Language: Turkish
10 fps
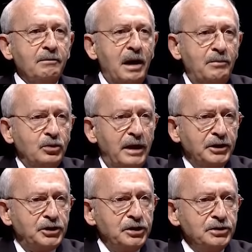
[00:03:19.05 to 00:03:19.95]
Ben bunlar
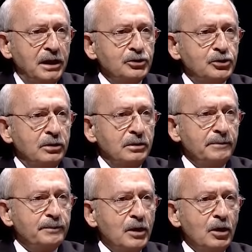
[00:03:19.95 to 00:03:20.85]
için çalışıyorum.
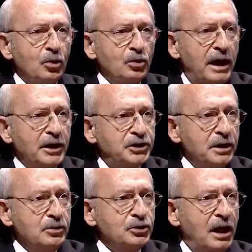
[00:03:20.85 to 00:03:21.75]
Bunlar
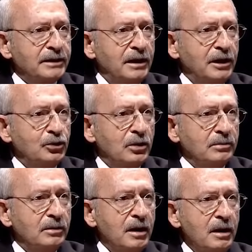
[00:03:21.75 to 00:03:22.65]
için mücadele
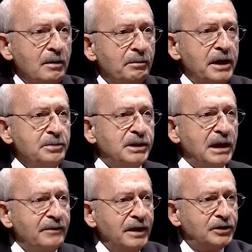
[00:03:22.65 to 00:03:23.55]
ediyorum. Benim
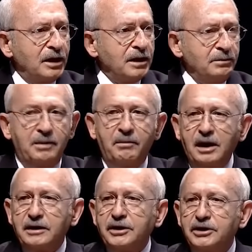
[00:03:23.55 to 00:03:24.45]
servet edinme,
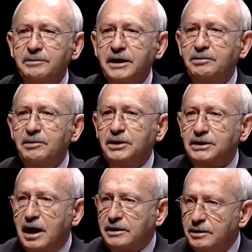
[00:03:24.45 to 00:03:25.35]
mal edinme gibi
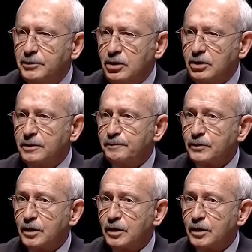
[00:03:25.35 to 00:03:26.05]
bir derdim yok.